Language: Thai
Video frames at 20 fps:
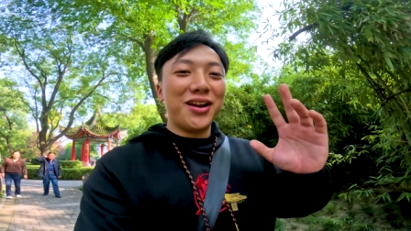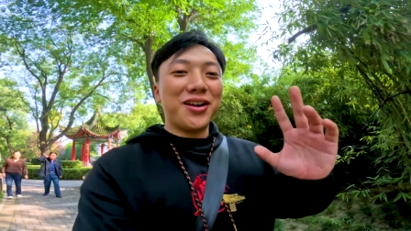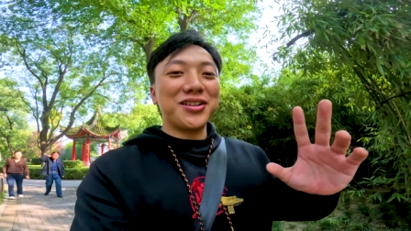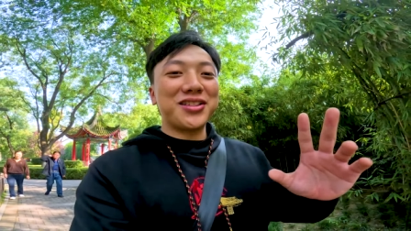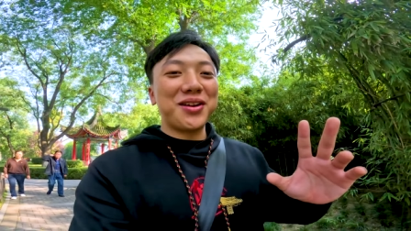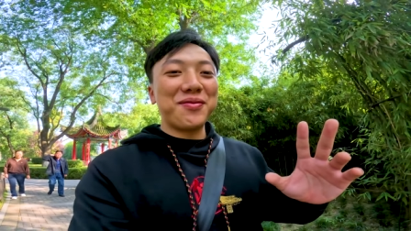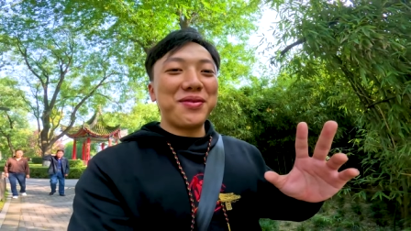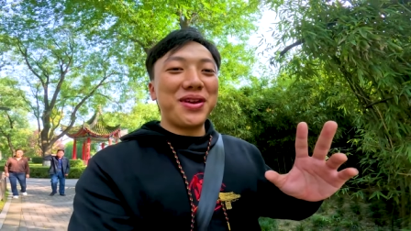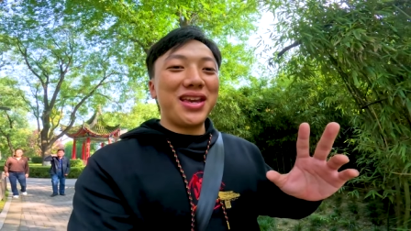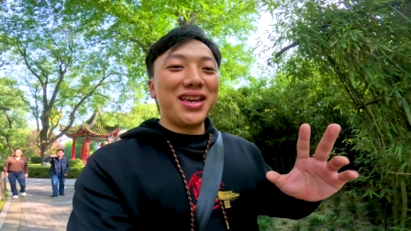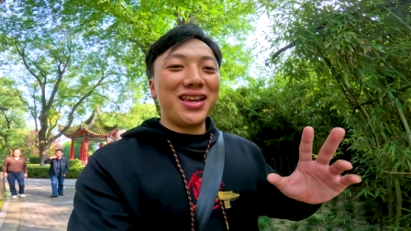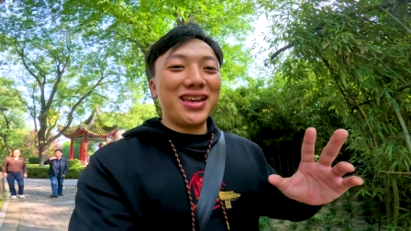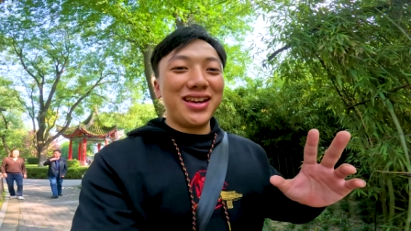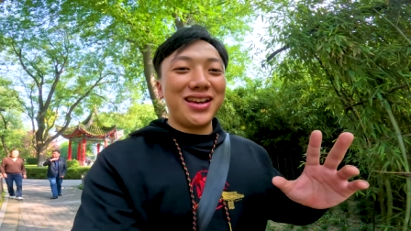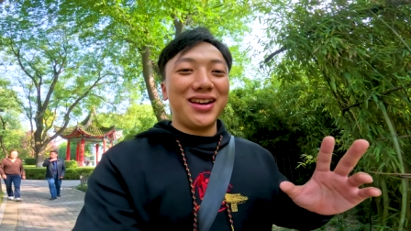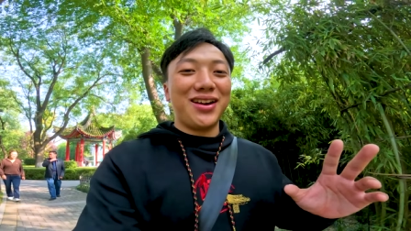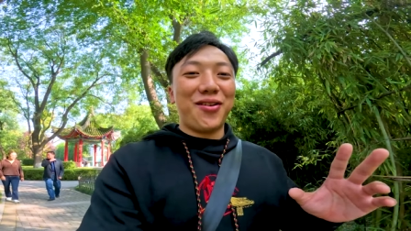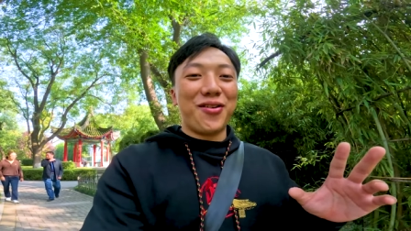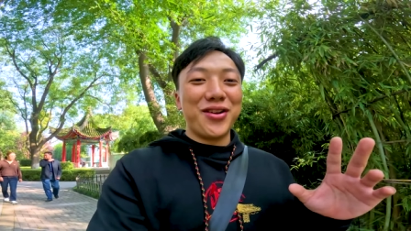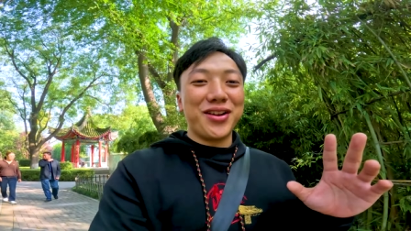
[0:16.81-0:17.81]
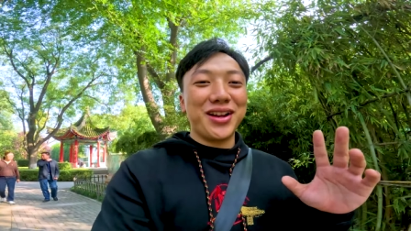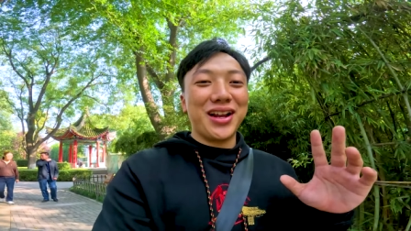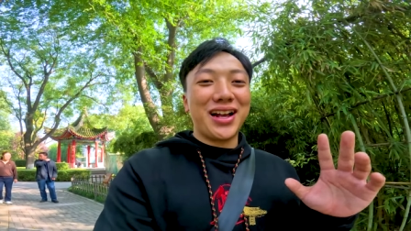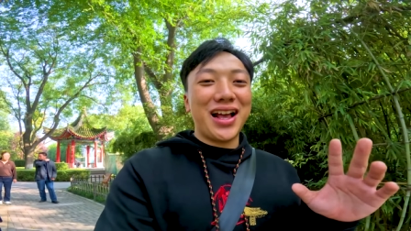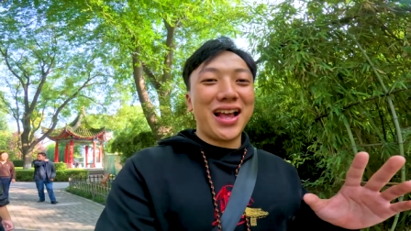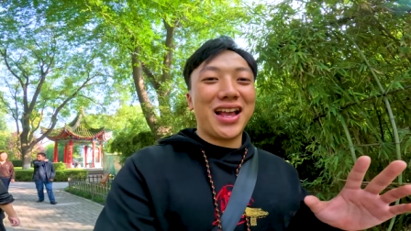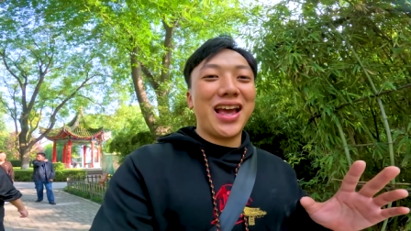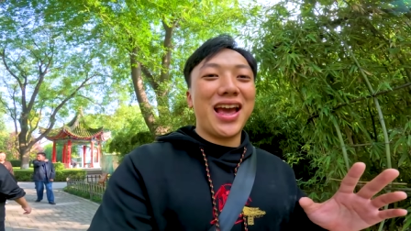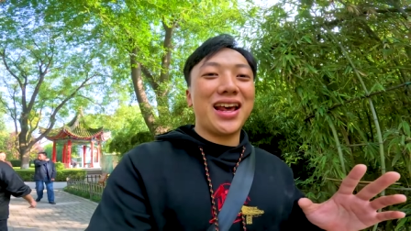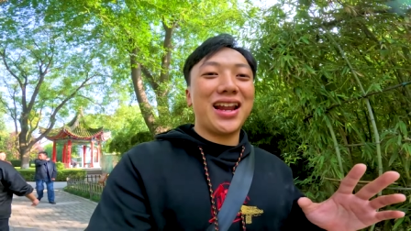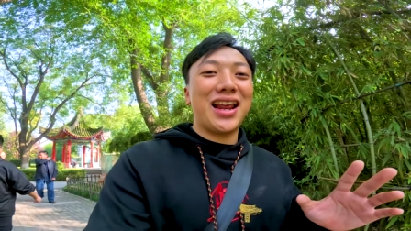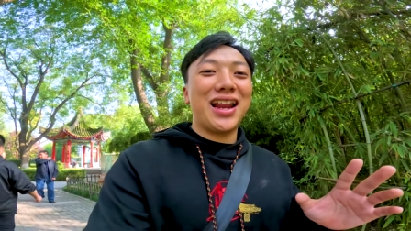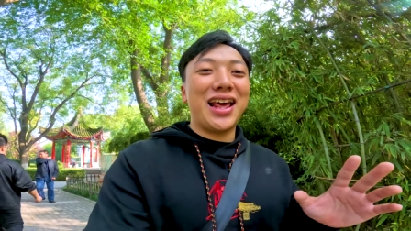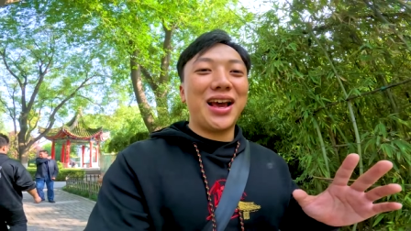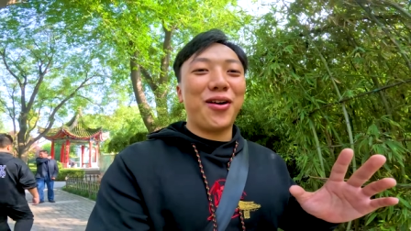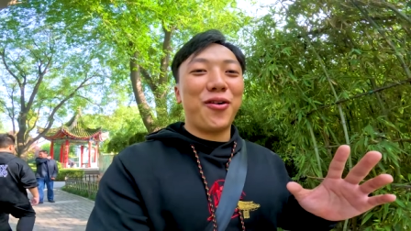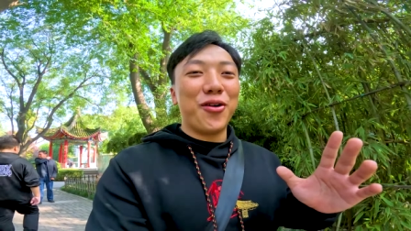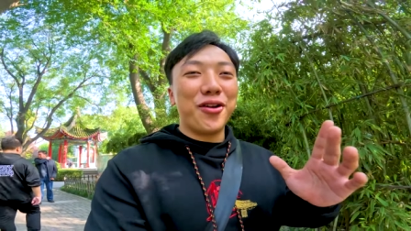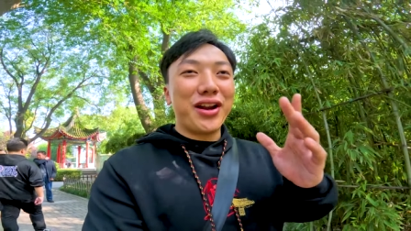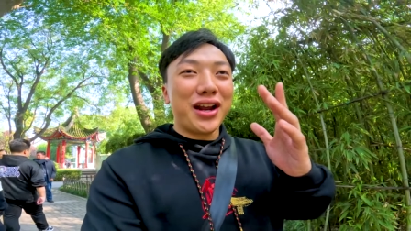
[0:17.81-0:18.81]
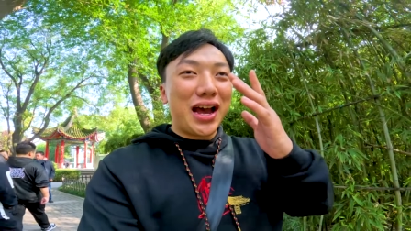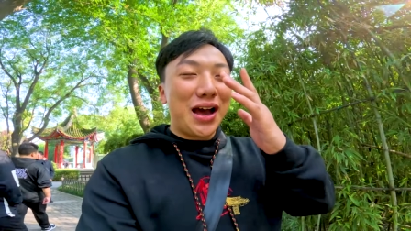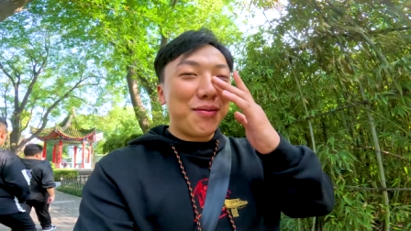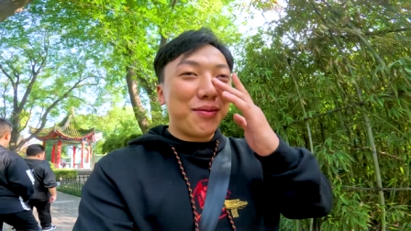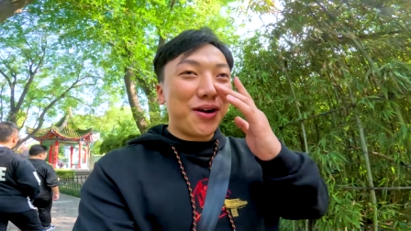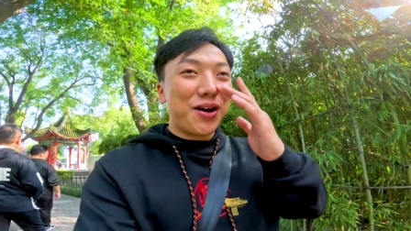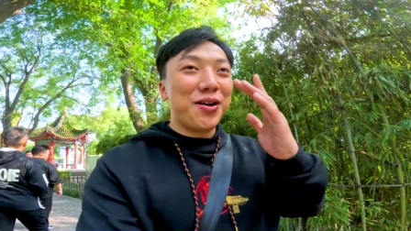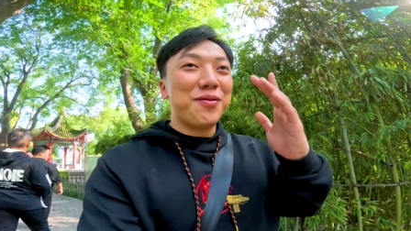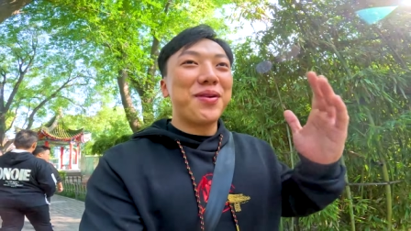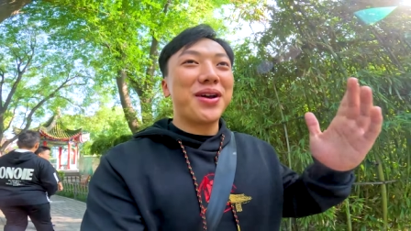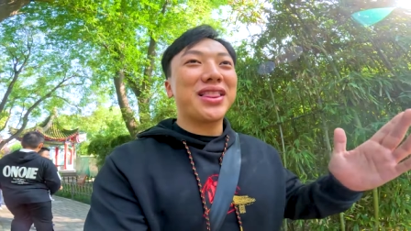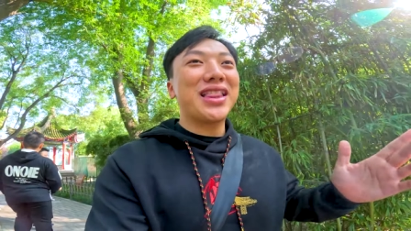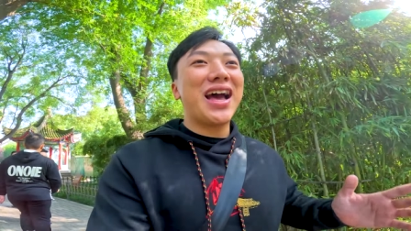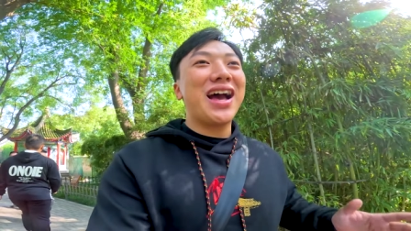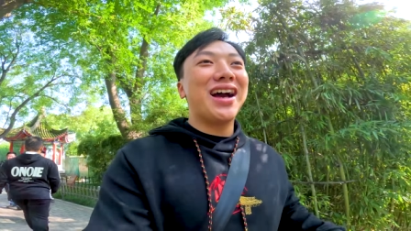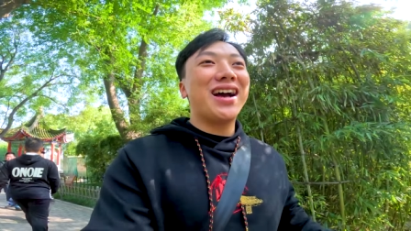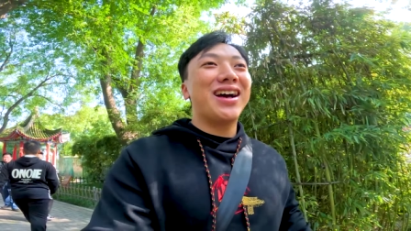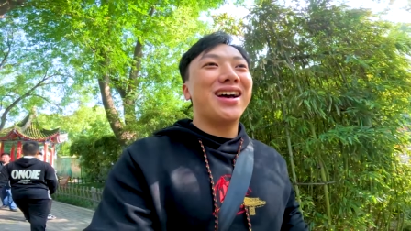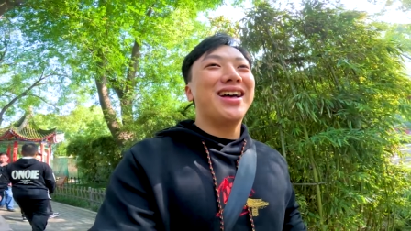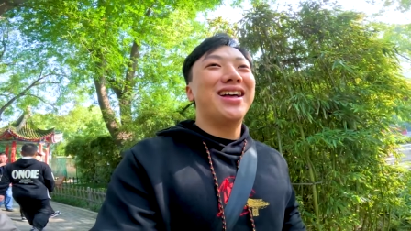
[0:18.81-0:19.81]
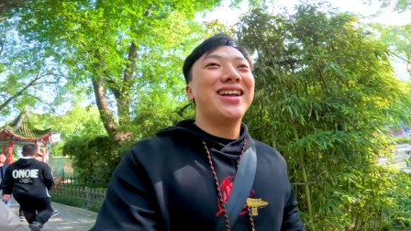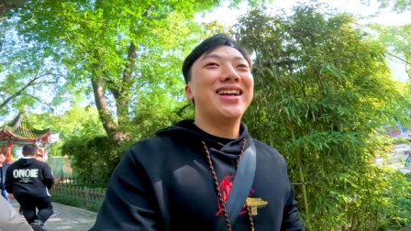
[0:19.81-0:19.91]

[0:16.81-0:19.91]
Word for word: ก็จะมีคนแก่ๆหลายๆ คนนะครับเขามาตั้ง